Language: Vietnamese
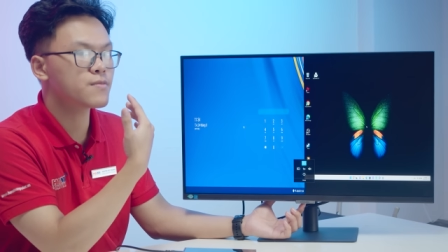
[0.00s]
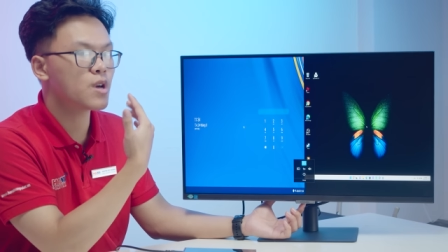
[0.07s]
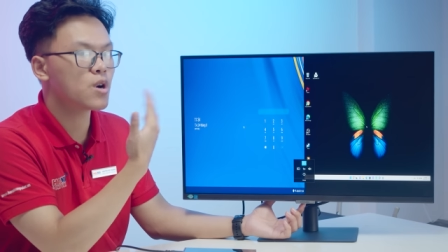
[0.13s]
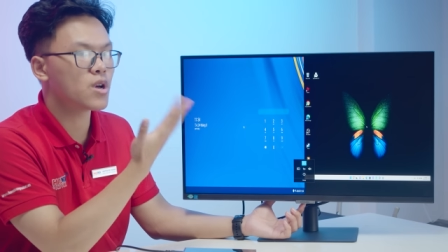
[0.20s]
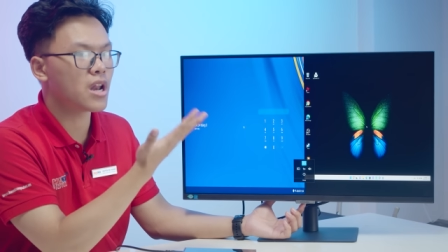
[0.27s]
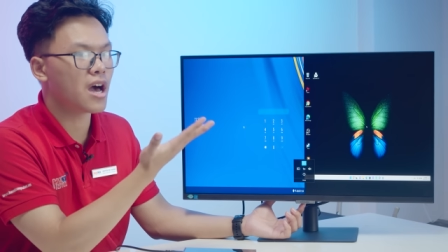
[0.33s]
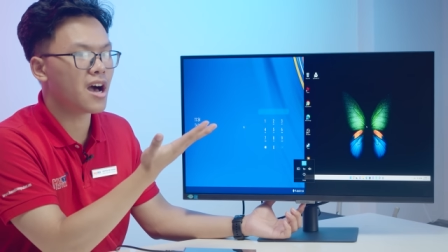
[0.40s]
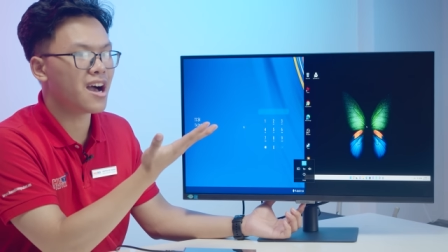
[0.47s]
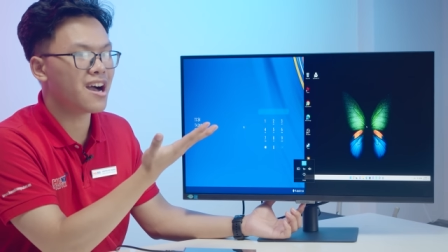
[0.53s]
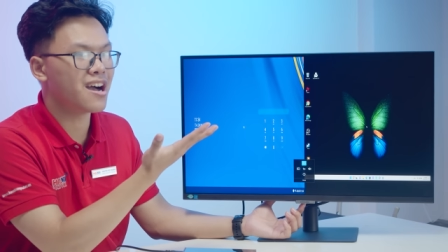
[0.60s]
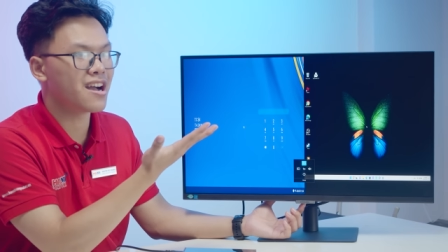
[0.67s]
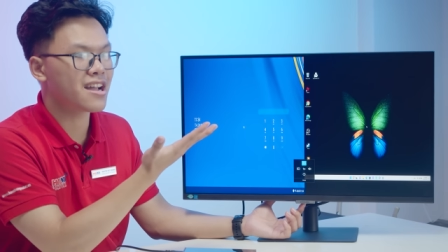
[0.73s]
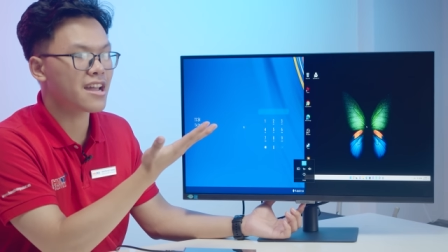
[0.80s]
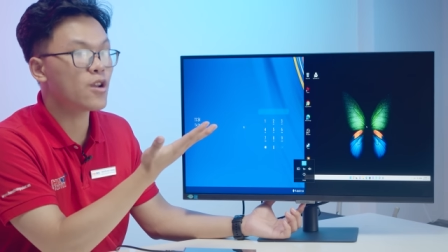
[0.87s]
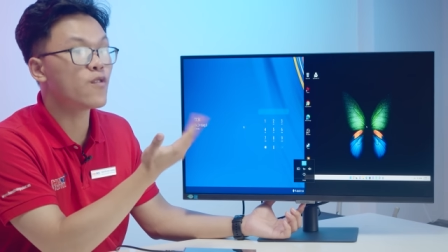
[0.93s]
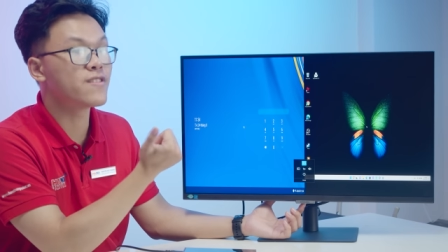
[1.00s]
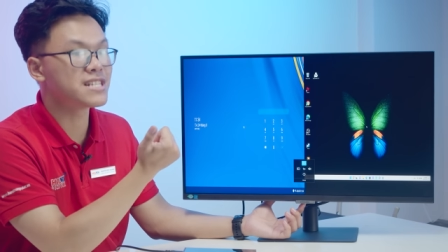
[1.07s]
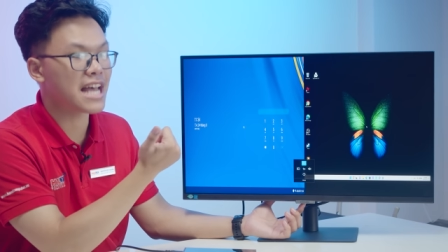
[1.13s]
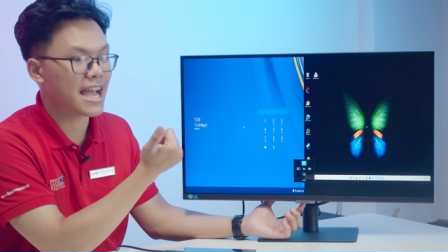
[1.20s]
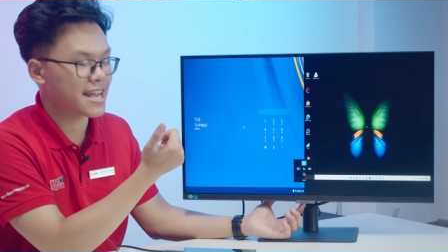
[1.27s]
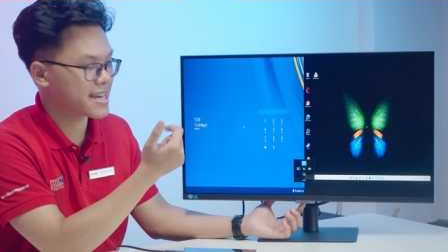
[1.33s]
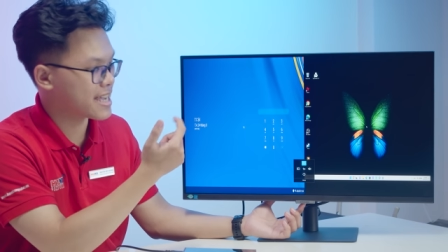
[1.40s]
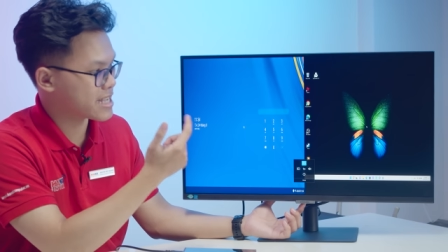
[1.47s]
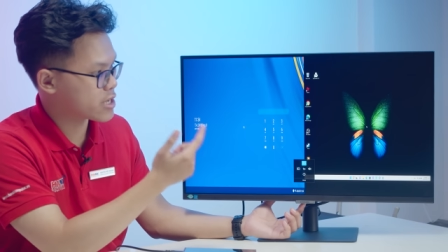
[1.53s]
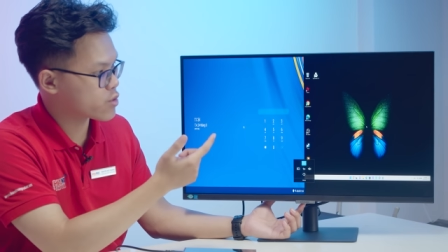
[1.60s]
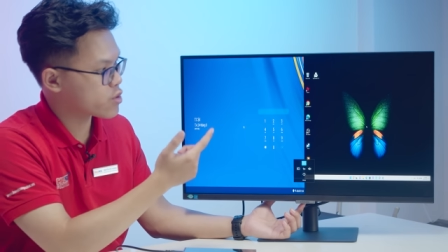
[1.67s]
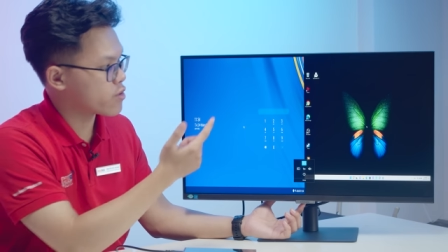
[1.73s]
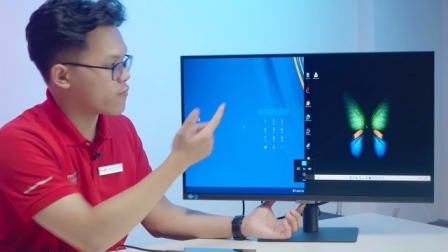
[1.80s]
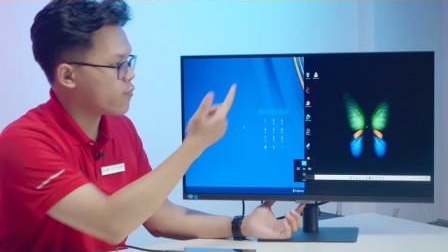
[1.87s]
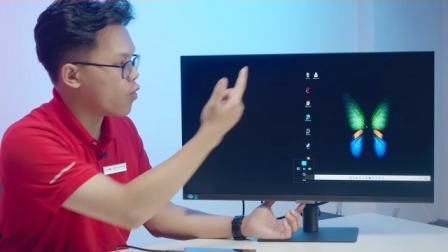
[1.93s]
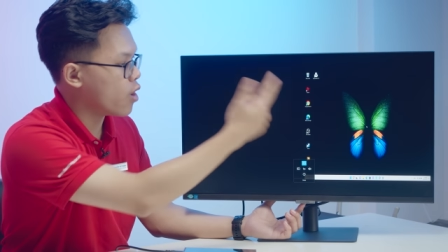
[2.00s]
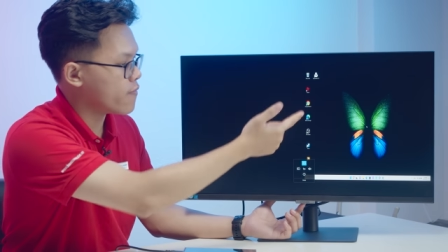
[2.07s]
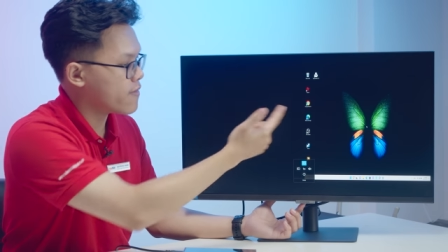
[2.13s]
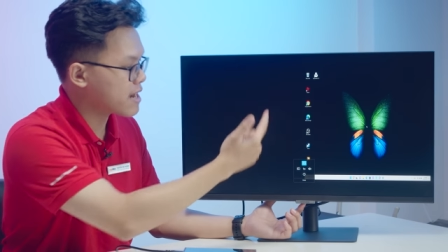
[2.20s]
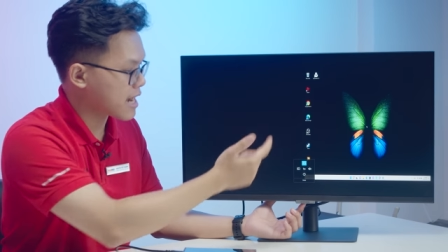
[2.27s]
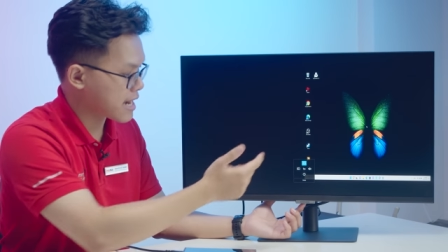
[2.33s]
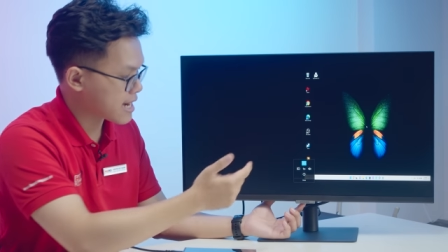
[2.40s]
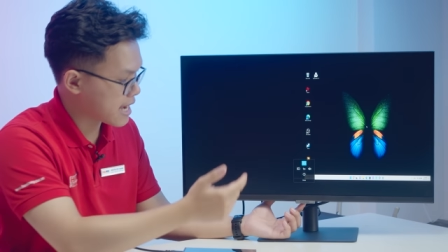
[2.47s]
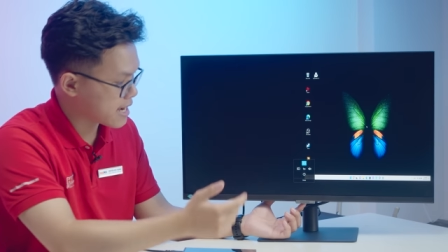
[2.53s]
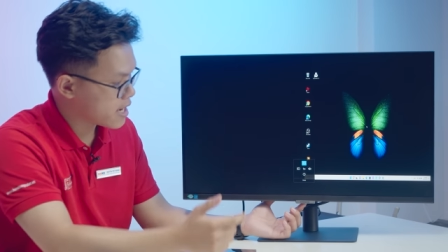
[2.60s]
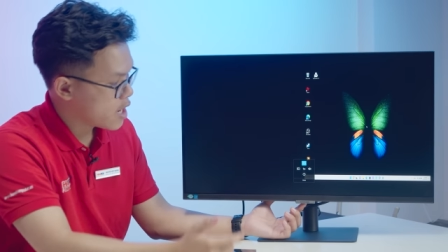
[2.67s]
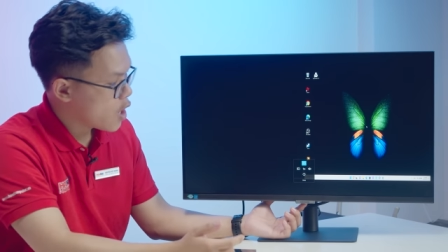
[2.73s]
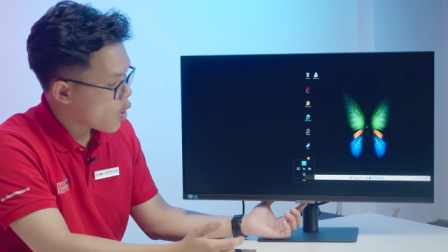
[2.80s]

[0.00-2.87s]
gọi là cái độ phân giải để cho nó phù hợp với cả cái này.